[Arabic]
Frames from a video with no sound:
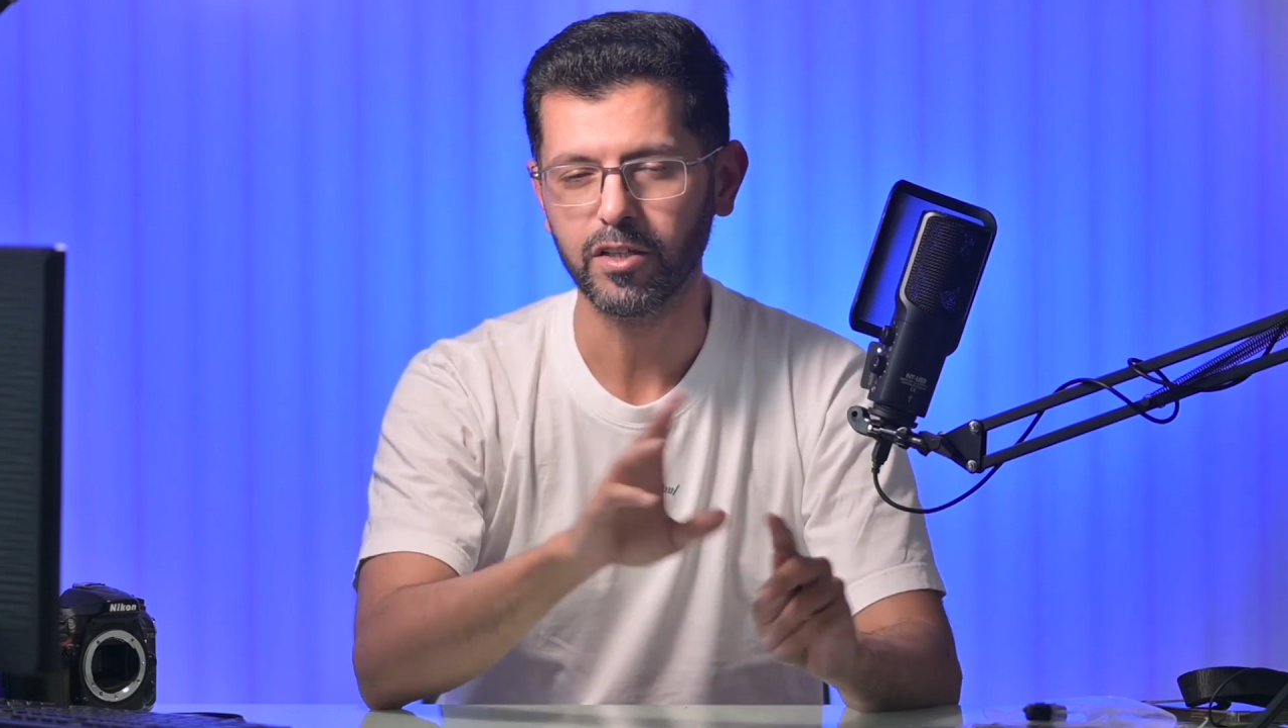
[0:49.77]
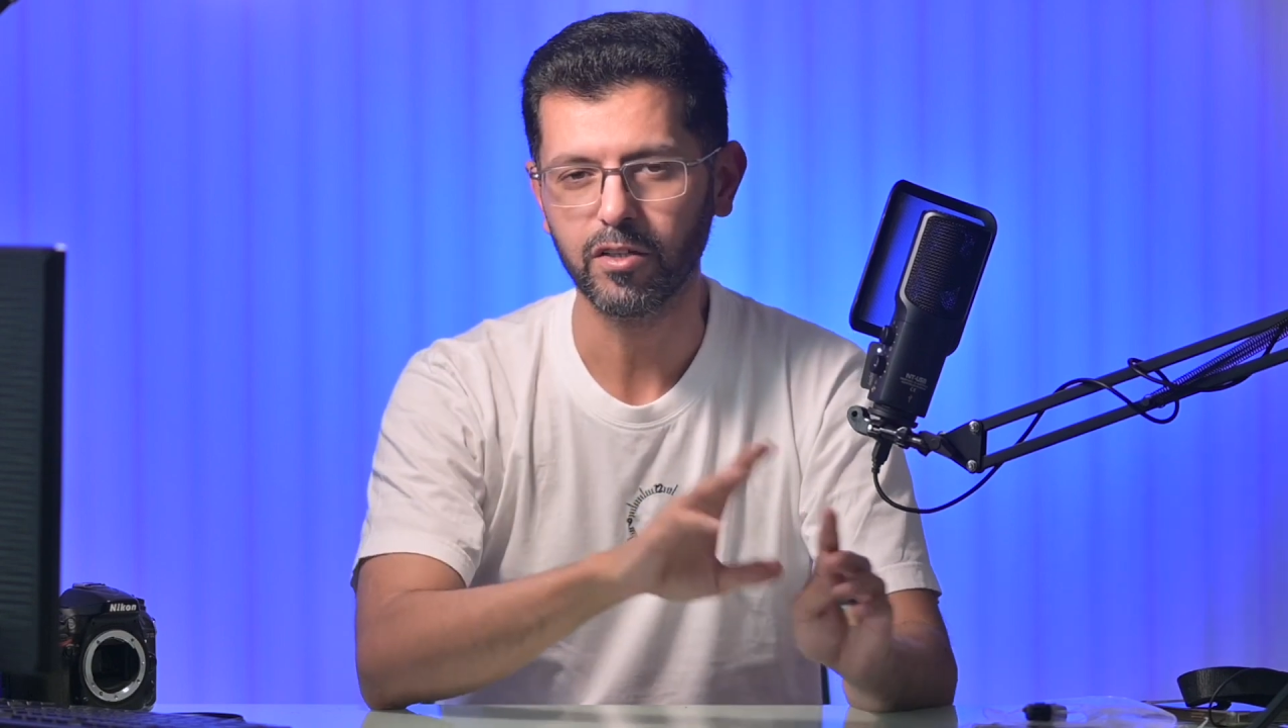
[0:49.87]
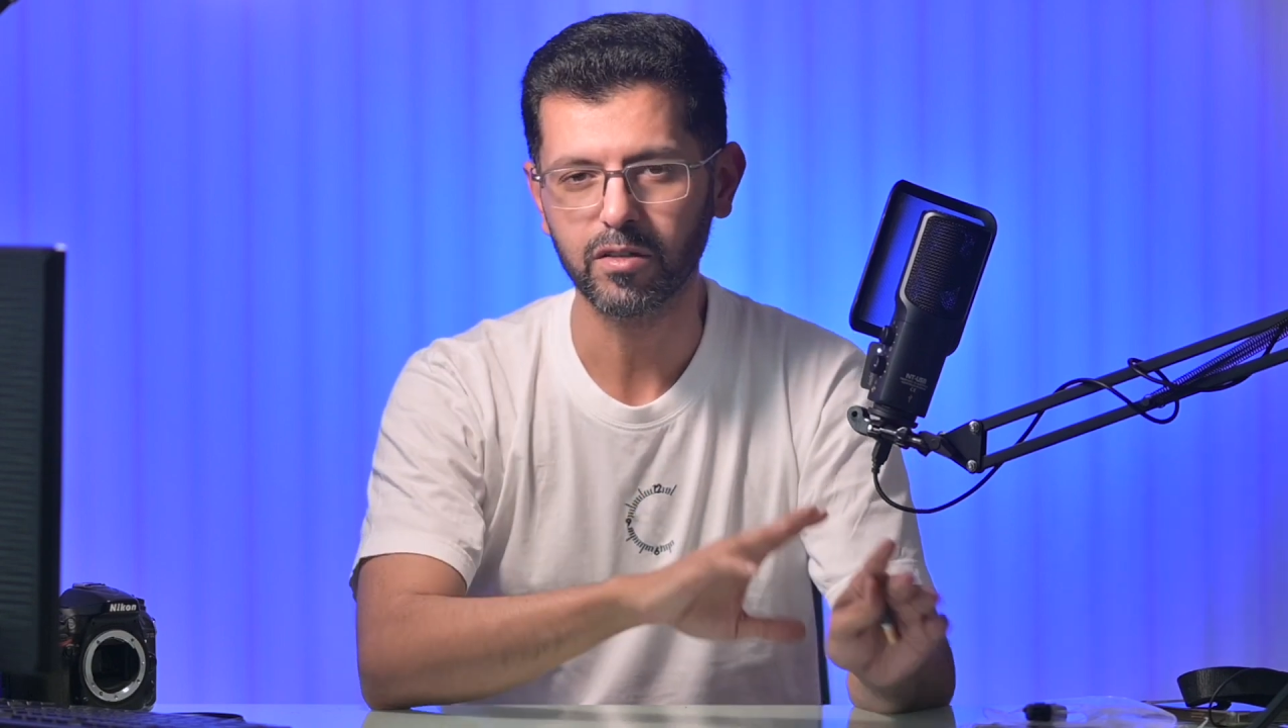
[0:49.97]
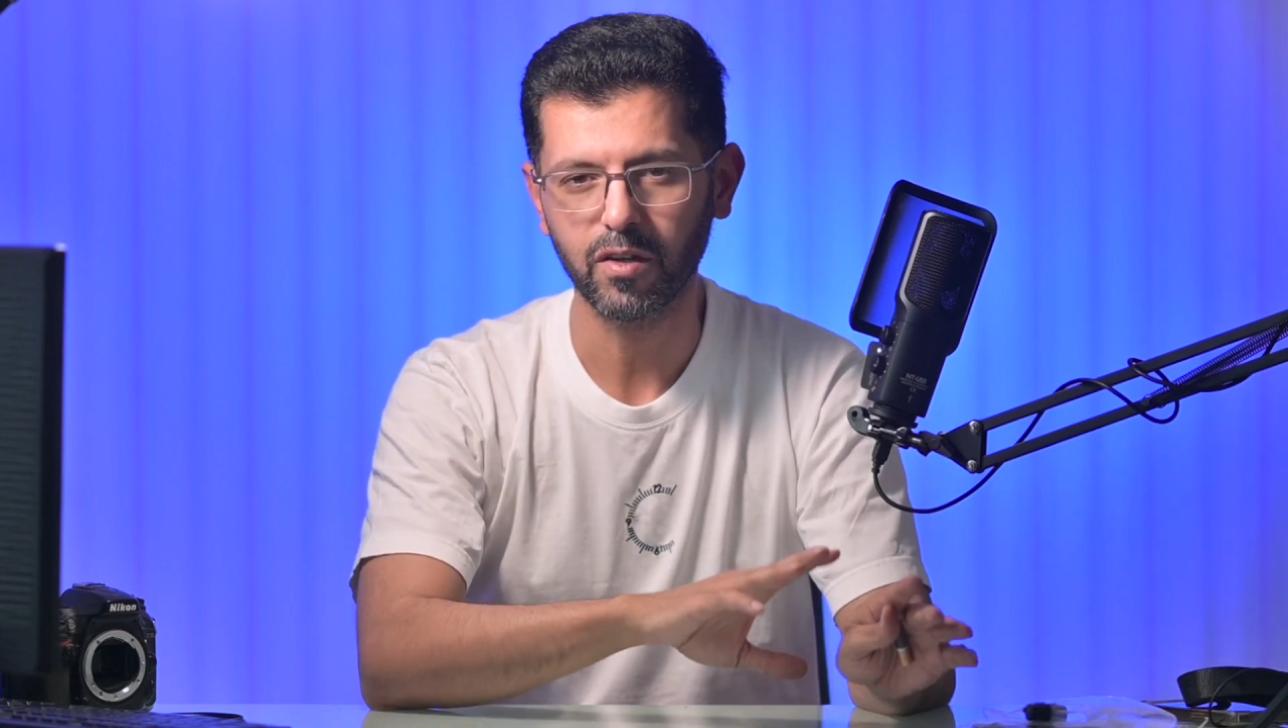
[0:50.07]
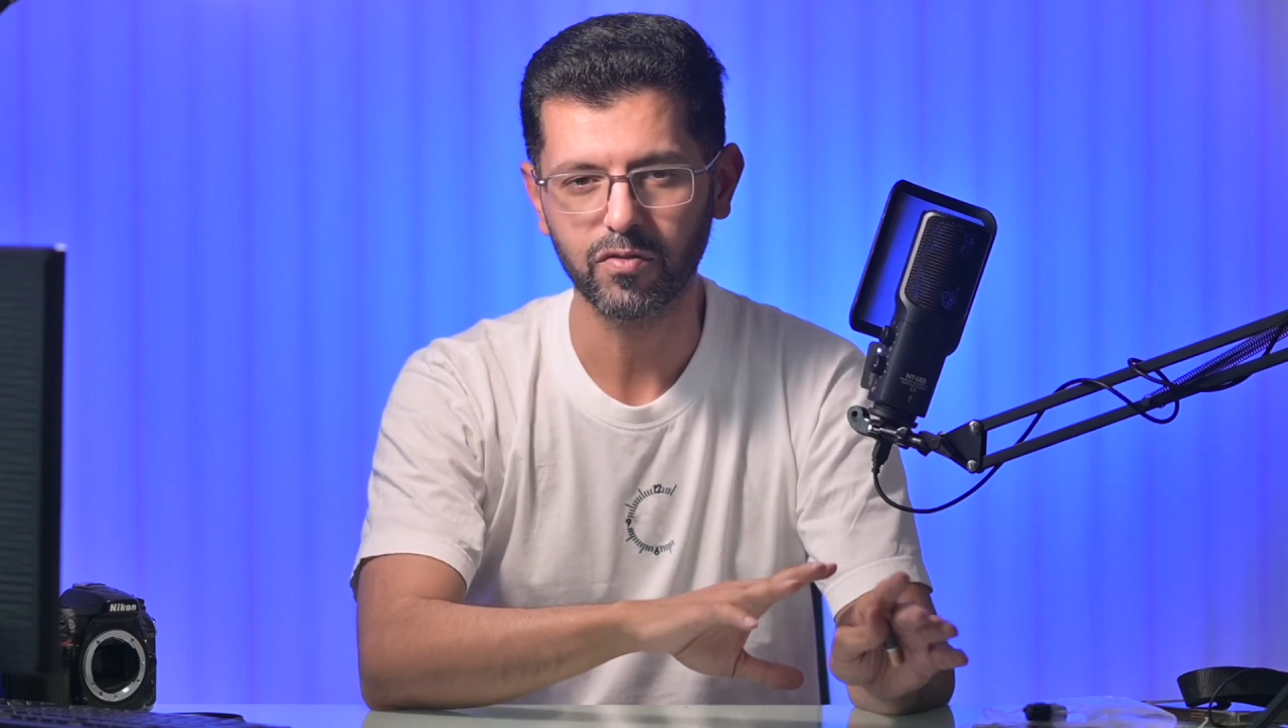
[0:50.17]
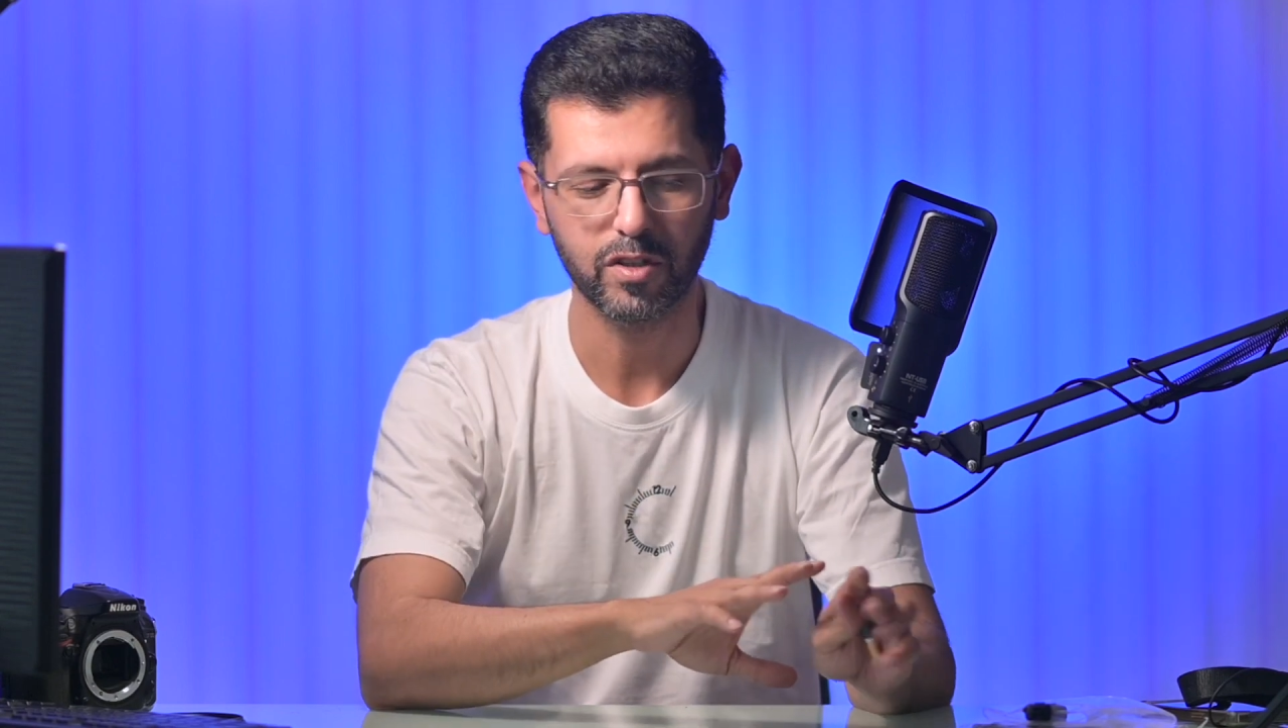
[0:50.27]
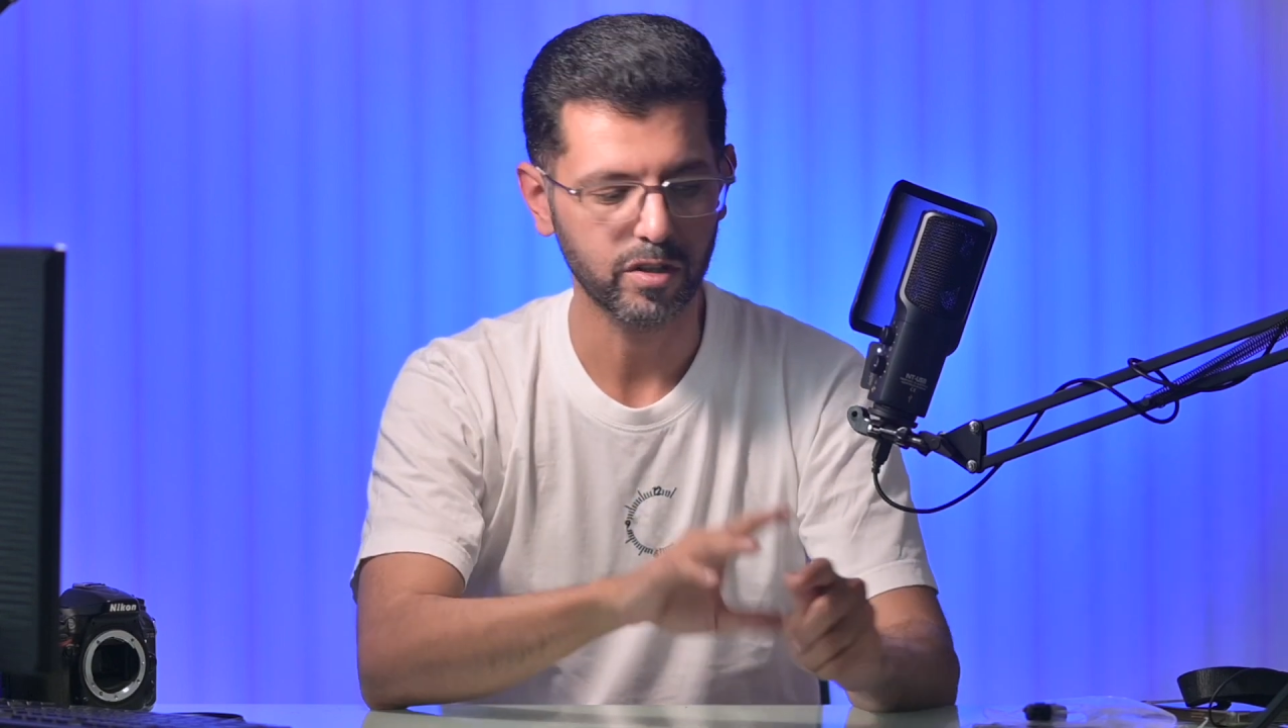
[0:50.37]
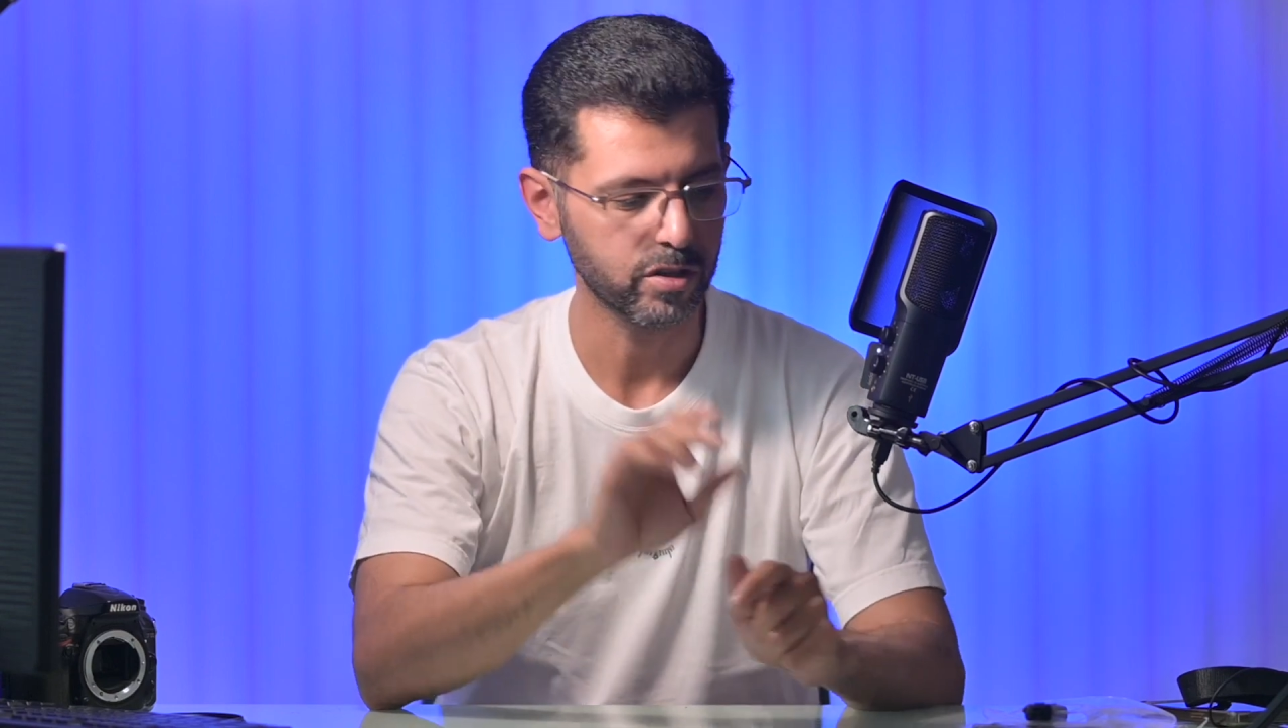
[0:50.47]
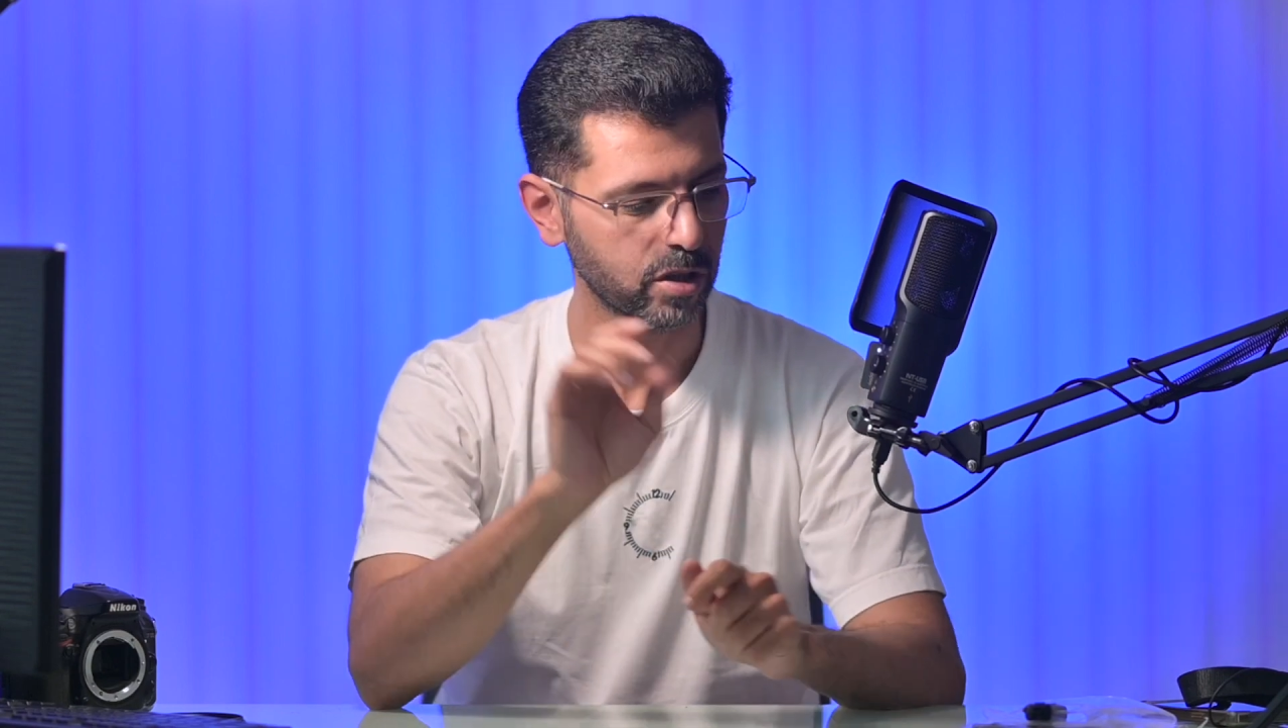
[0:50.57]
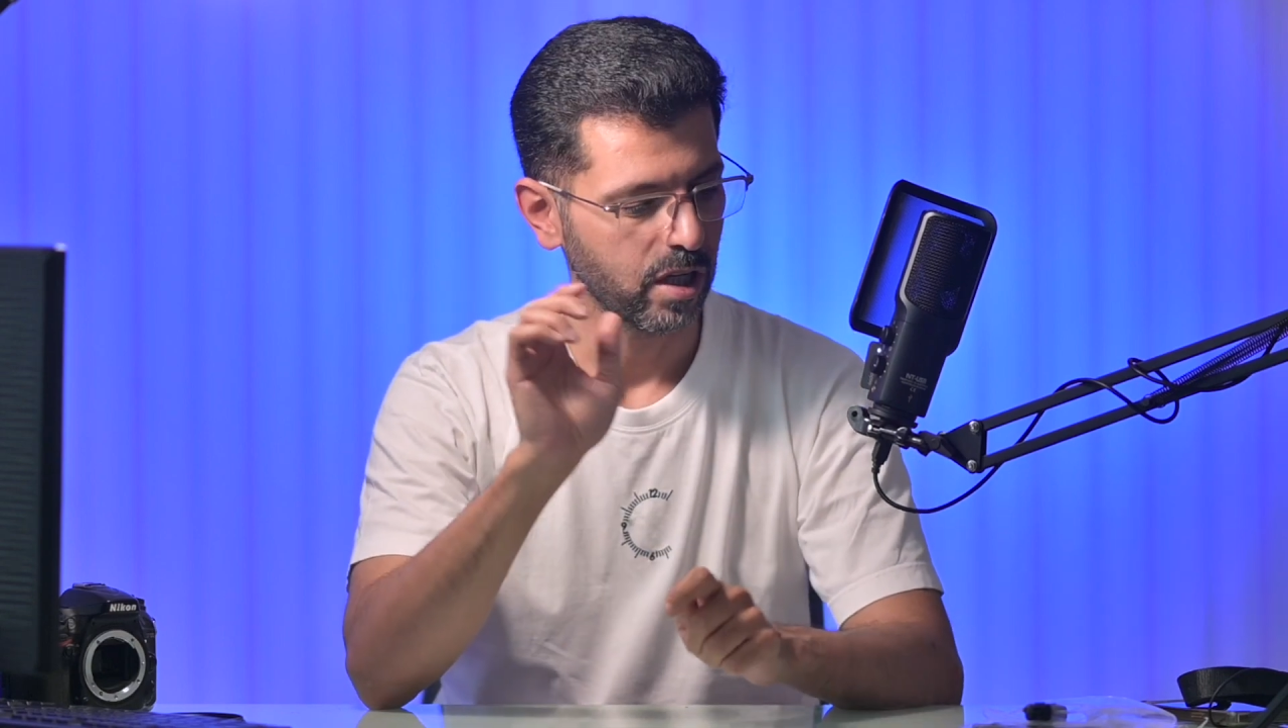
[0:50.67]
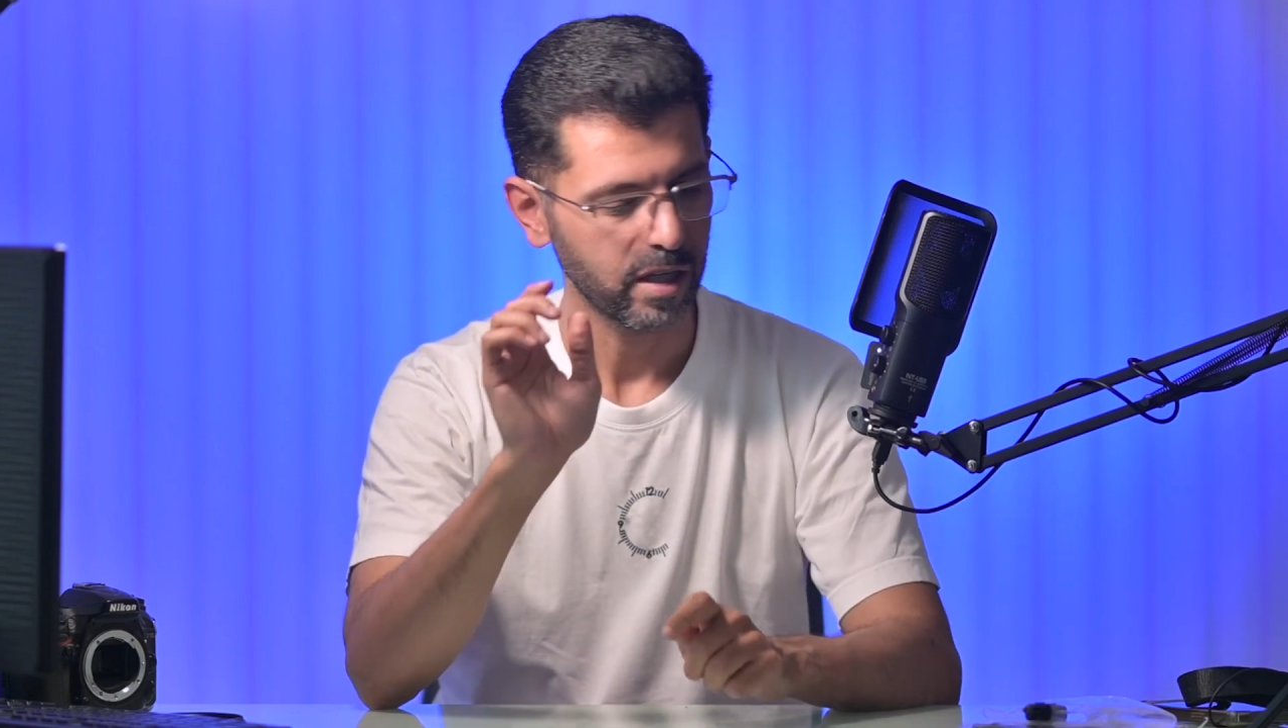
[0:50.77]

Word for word: تحطها في درج